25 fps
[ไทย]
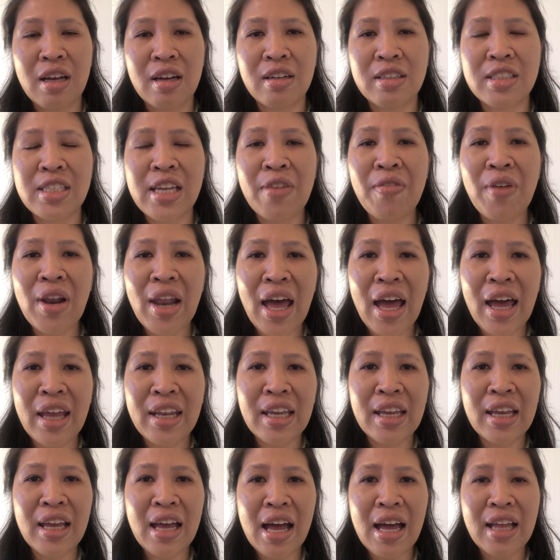ใช้เวลาใน
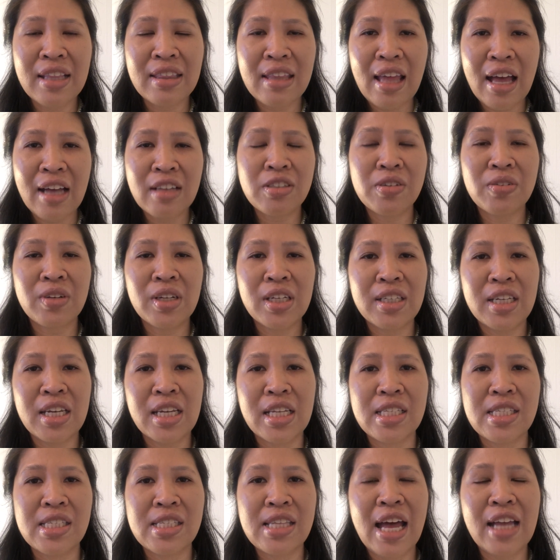การตั้งธุรกิจ
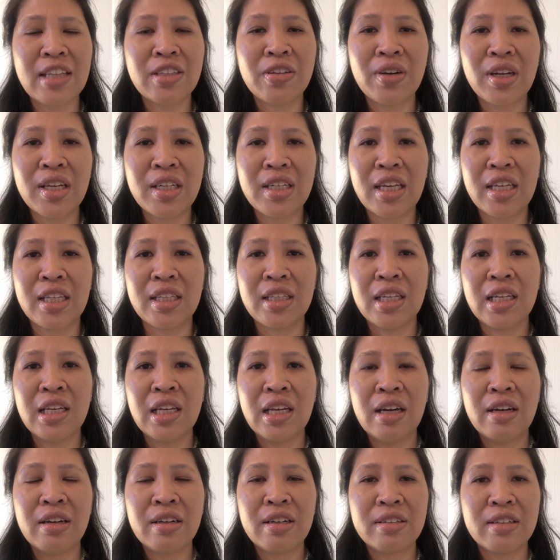สร้างธุรกิจ
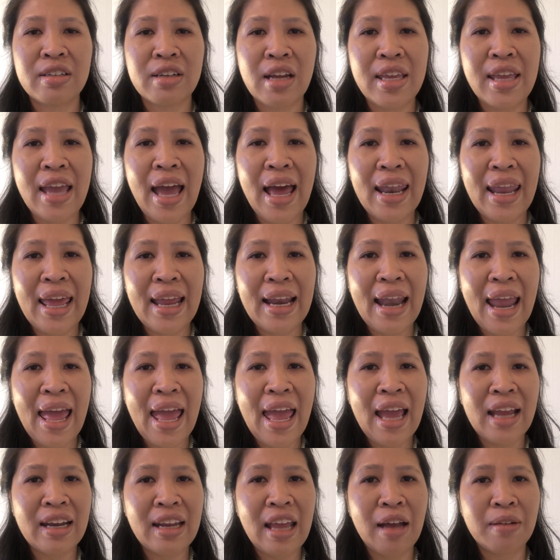ระยะแร
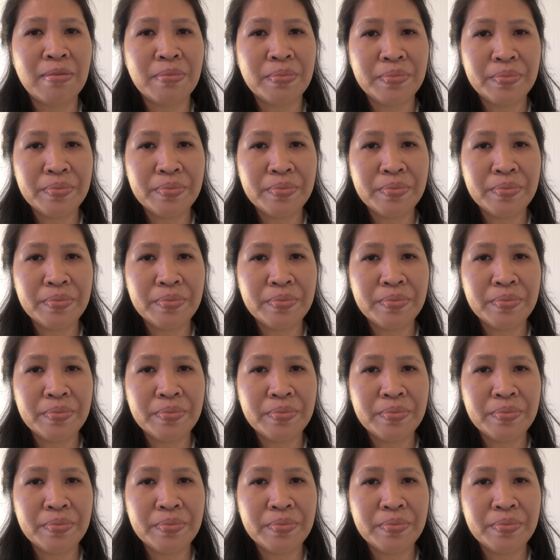กๆเนี่ย